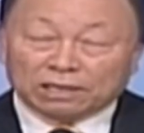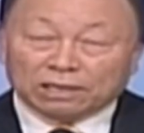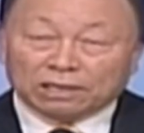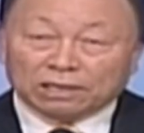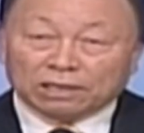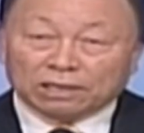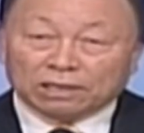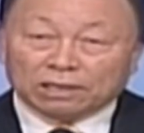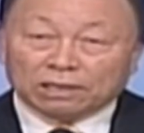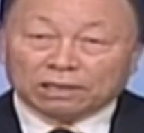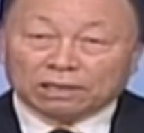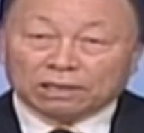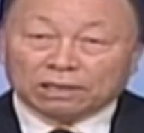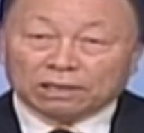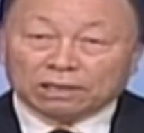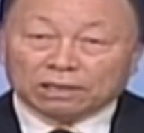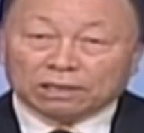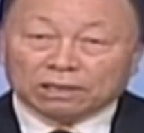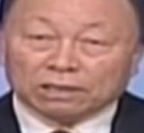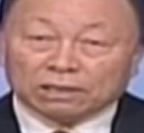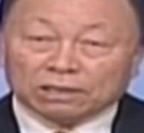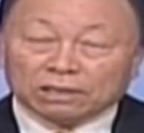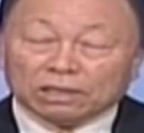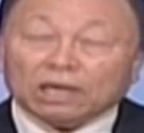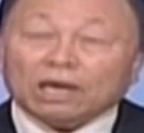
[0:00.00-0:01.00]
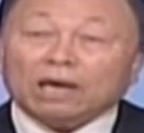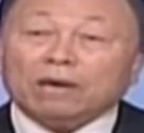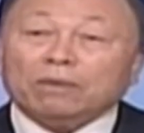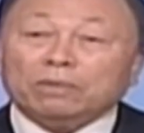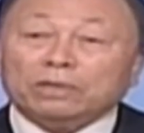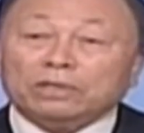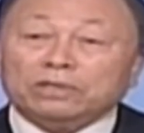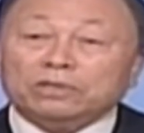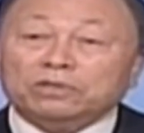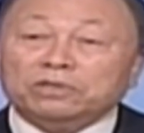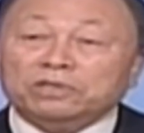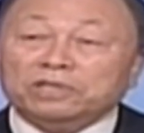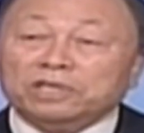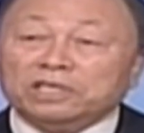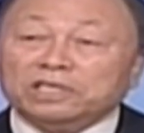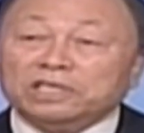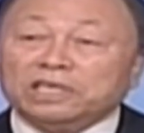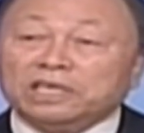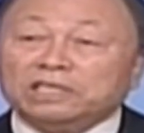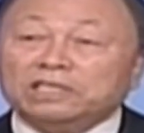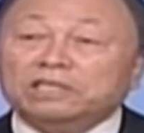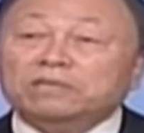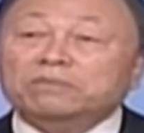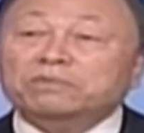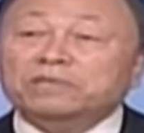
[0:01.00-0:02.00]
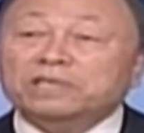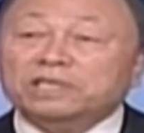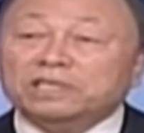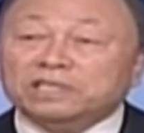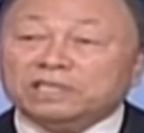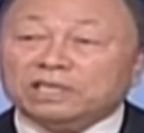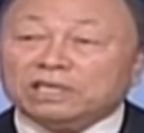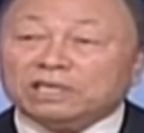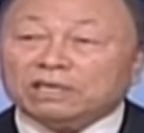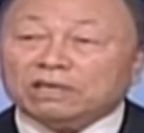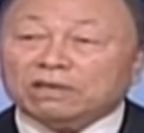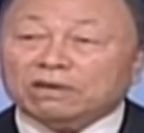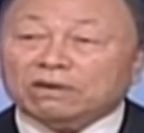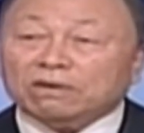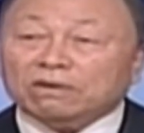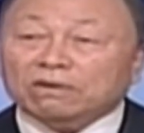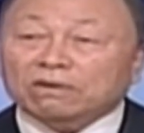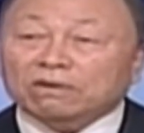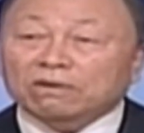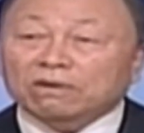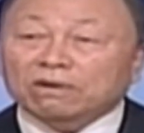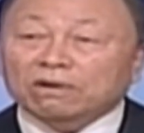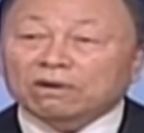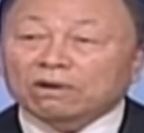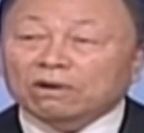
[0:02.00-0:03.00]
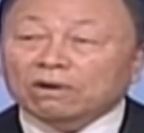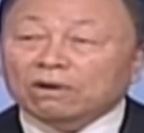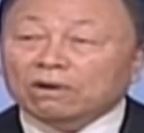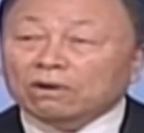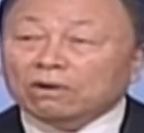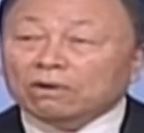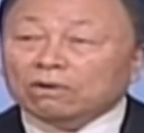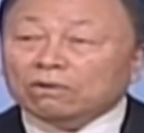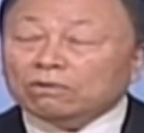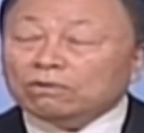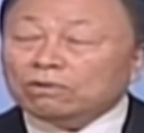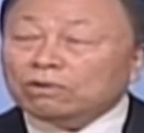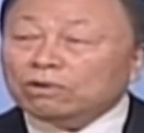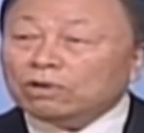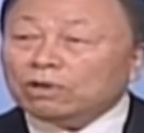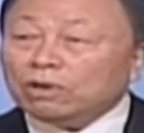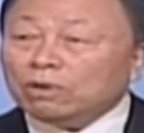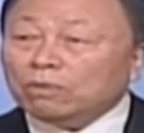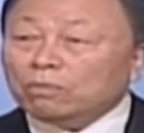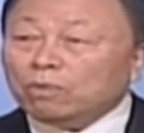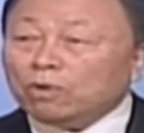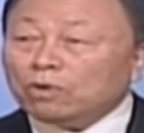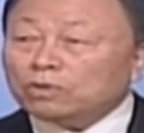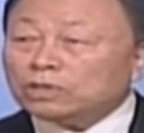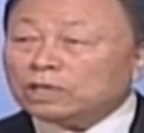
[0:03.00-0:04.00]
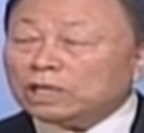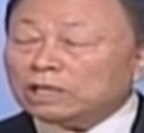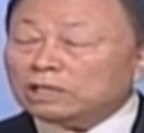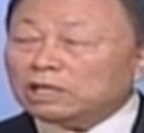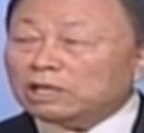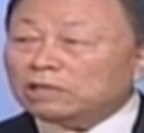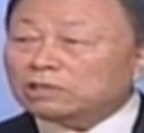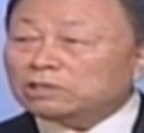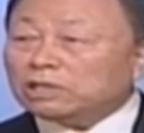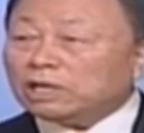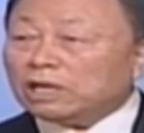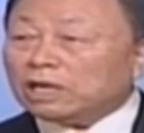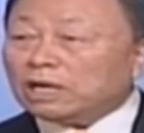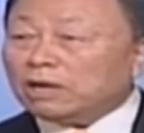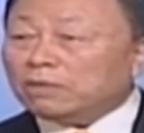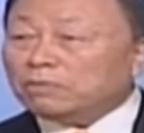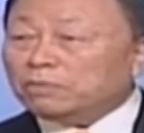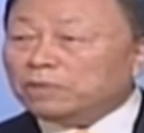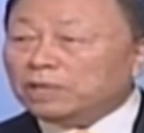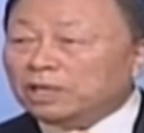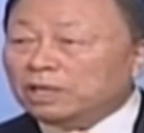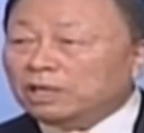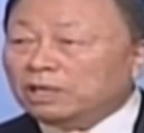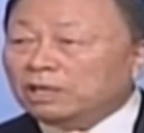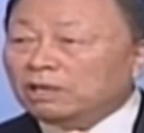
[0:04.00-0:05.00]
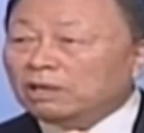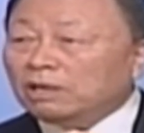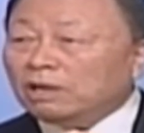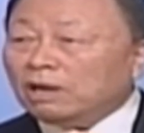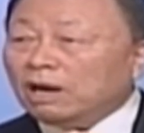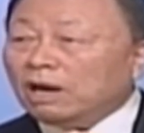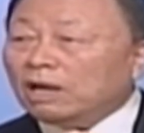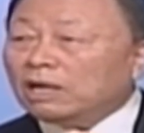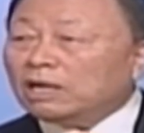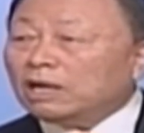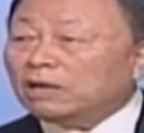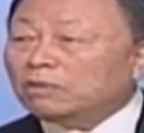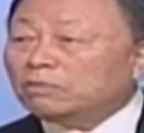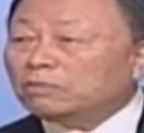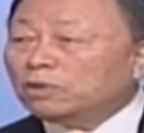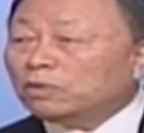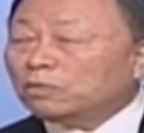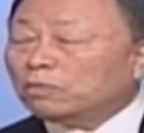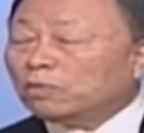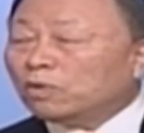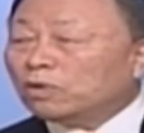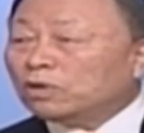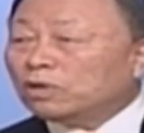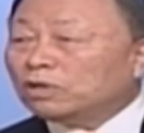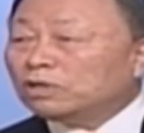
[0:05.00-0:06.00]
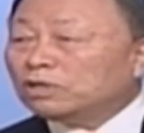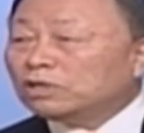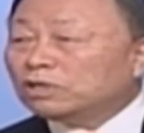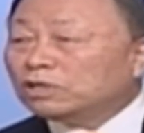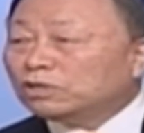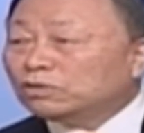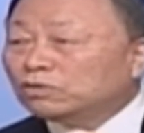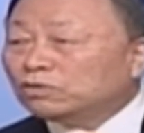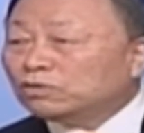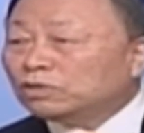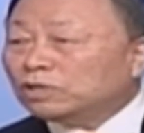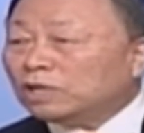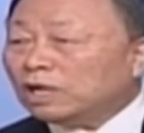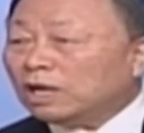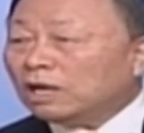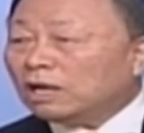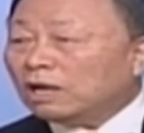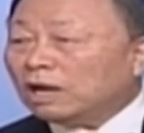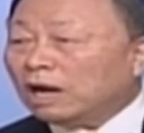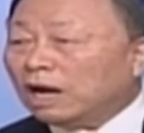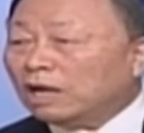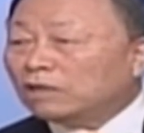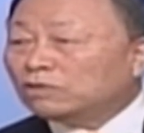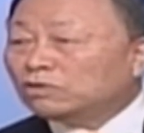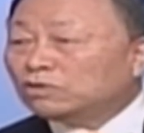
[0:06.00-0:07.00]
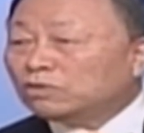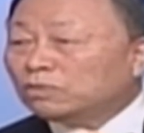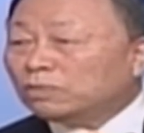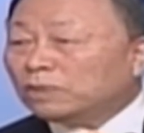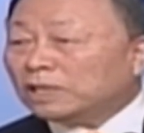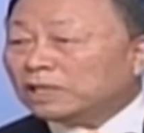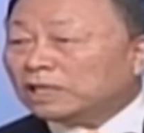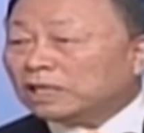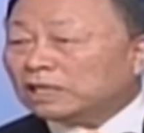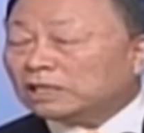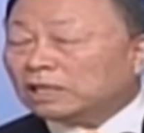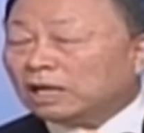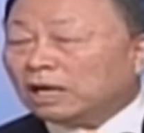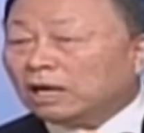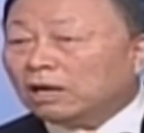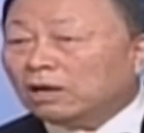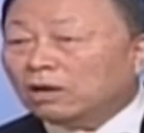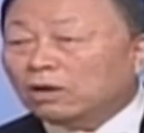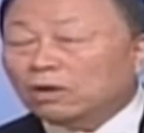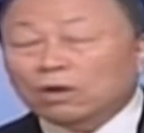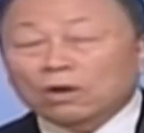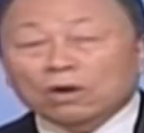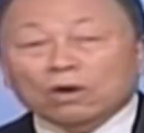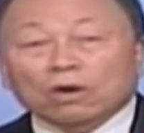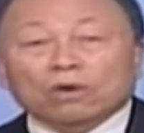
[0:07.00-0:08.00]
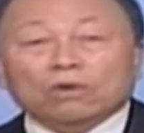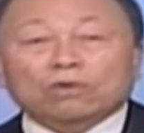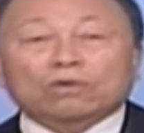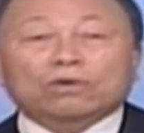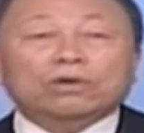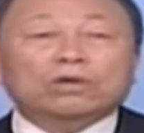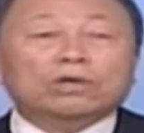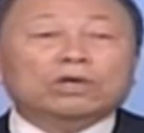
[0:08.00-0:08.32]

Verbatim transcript: 你只有夸口才能认识。才能知道上帝。伊夫所示一章十七节。